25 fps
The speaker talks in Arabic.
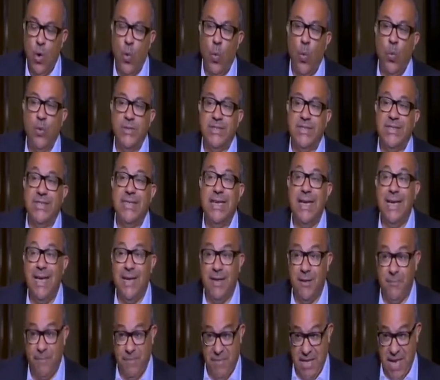
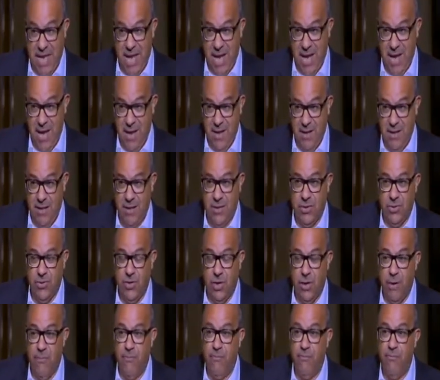والسعر بتاعها
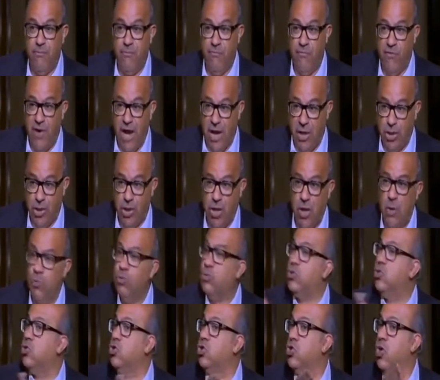اتضرب في 10
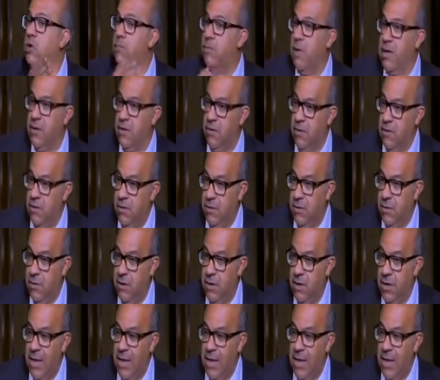و12 مره مم.